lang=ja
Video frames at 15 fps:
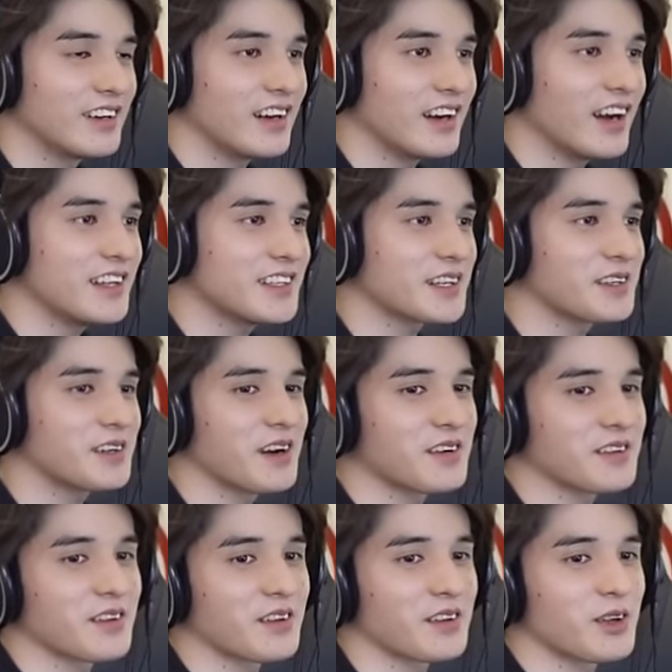愛着があ
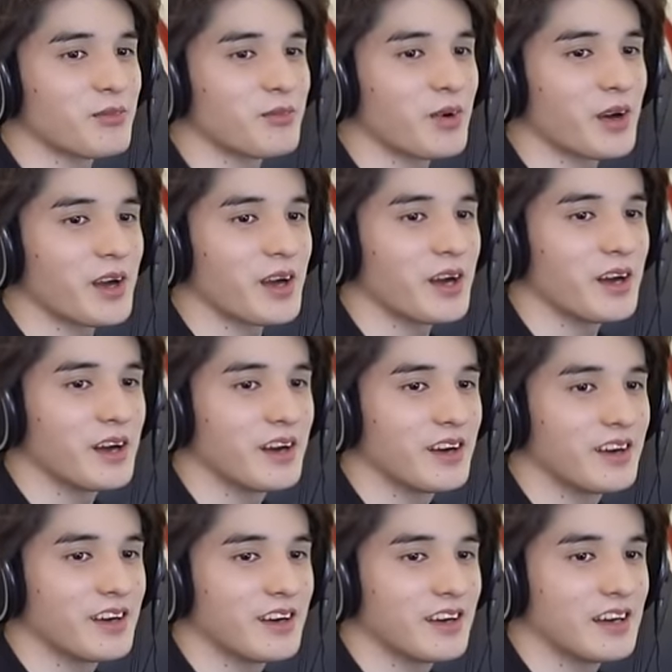るならな、もはや。
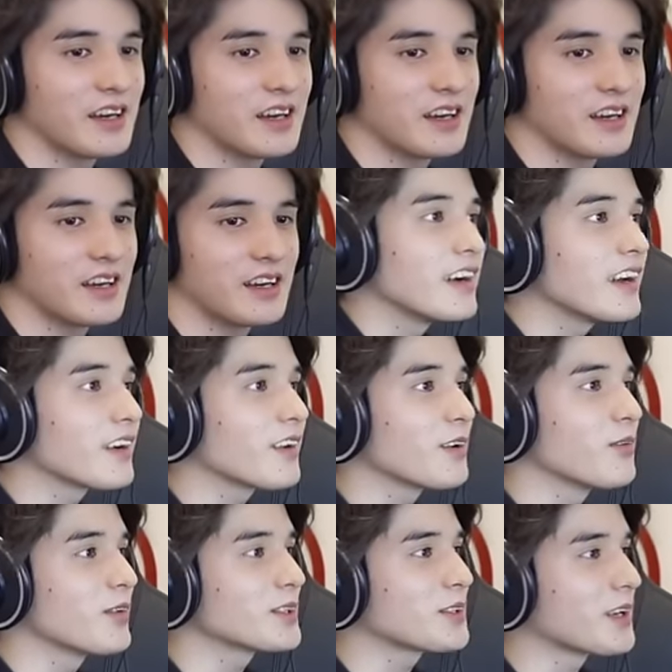はい、これ
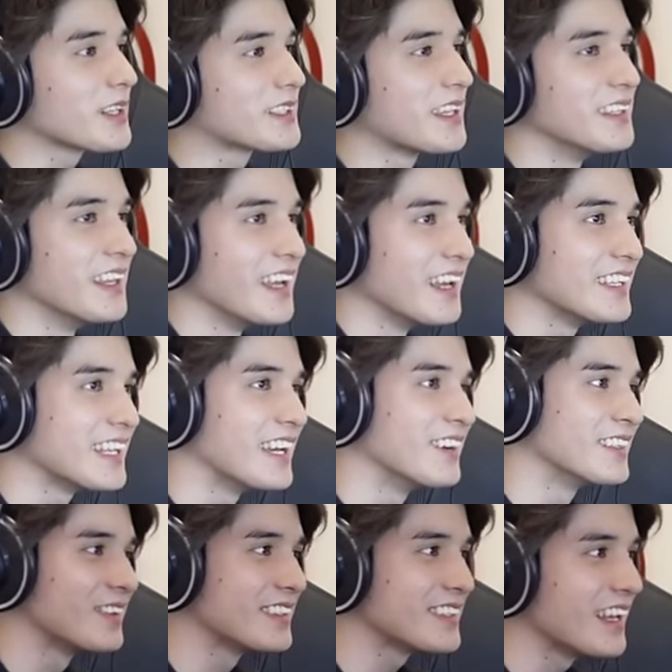も面白かったんで、採
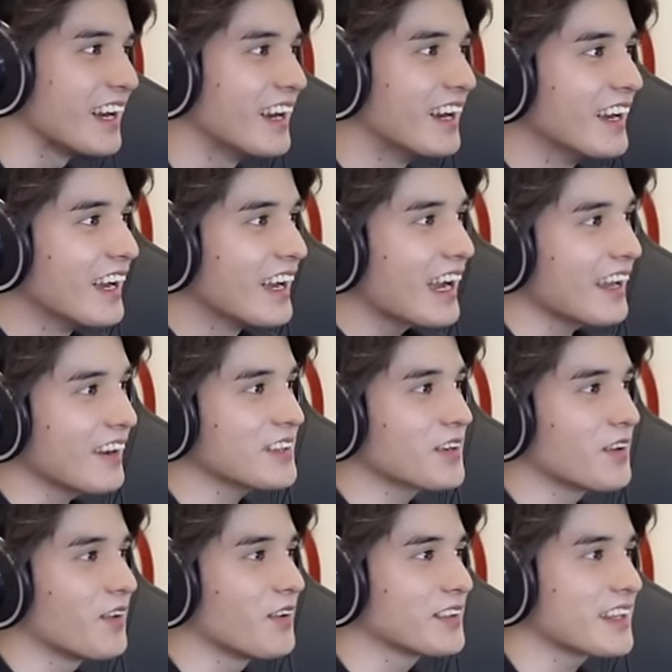用しました。彼女
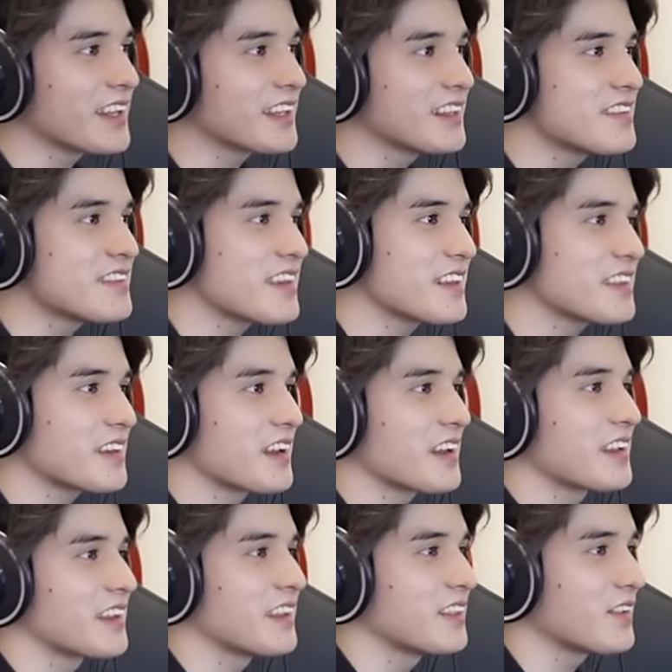のな手に付き合ってな
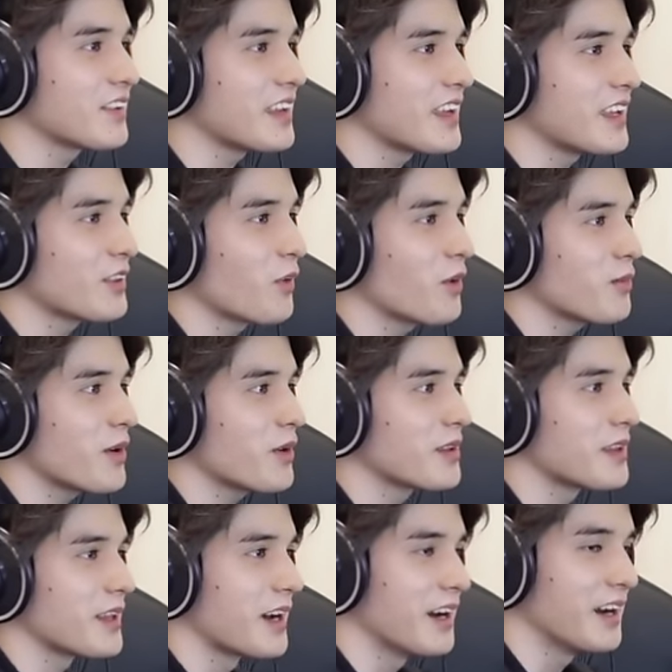い時、通り部読ん
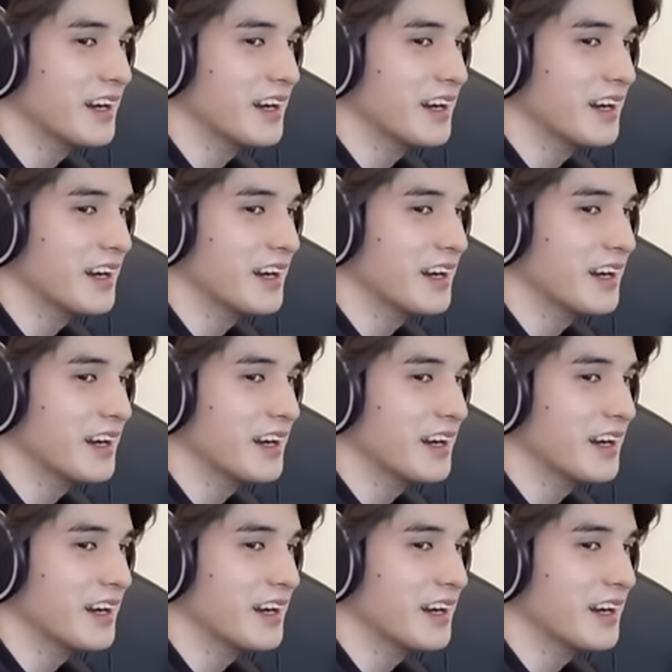でた。